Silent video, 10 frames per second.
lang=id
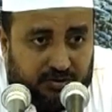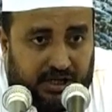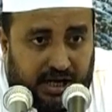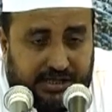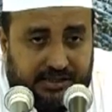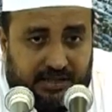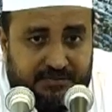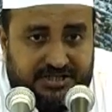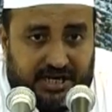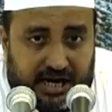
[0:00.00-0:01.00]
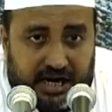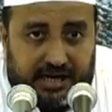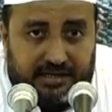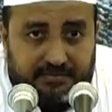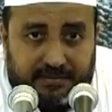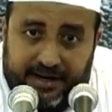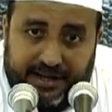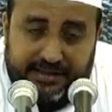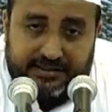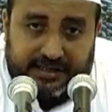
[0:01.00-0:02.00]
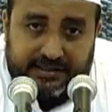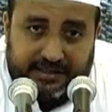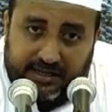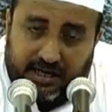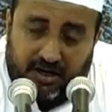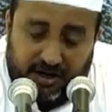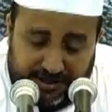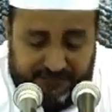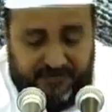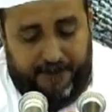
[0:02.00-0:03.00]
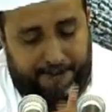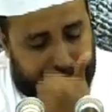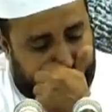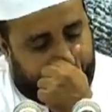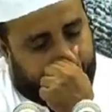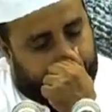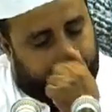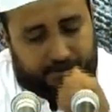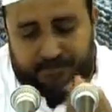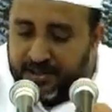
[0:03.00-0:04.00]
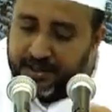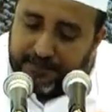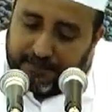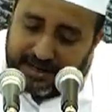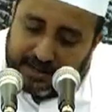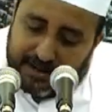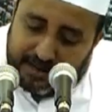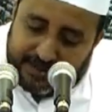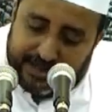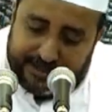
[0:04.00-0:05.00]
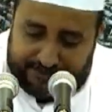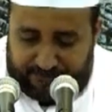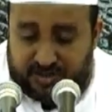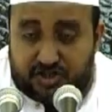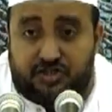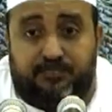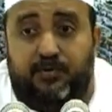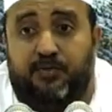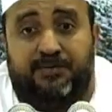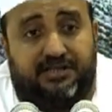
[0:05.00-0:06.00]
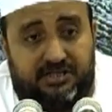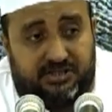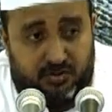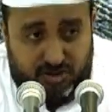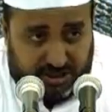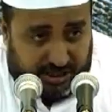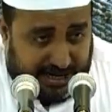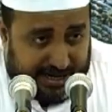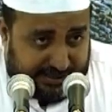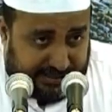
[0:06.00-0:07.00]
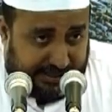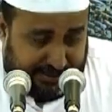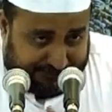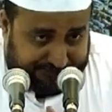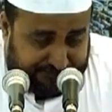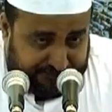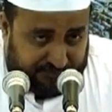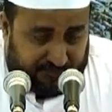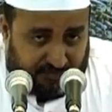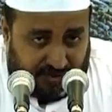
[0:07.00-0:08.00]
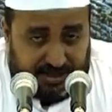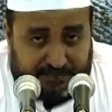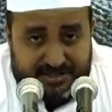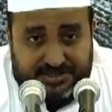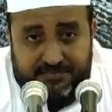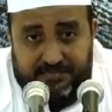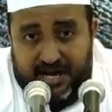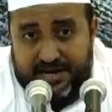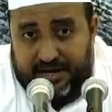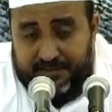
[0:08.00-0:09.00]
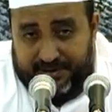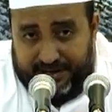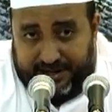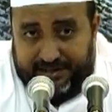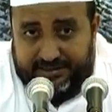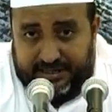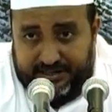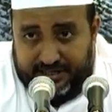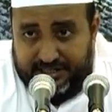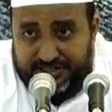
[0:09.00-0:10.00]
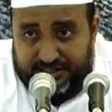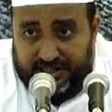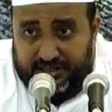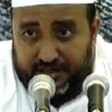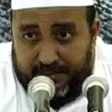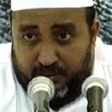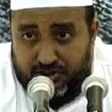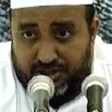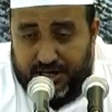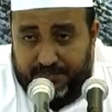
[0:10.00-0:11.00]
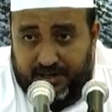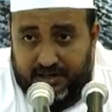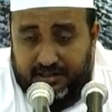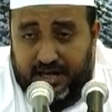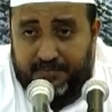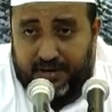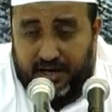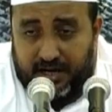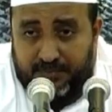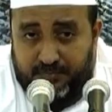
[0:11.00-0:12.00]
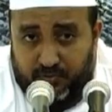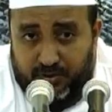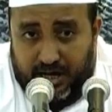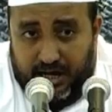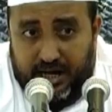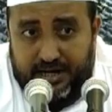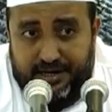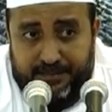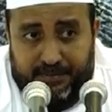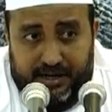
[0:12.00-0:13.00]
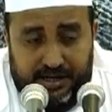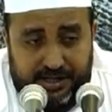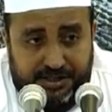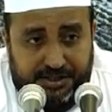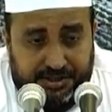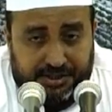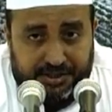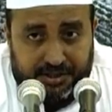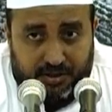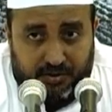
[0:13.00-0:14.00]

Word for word: telah kita bicarakan berkaitan dengan khalifah. Maka malam ini, sebelum kita teruskan ayat ini, yang masih banyak berkaitan dengan cerita manusia pertama Abuna Adam alaihi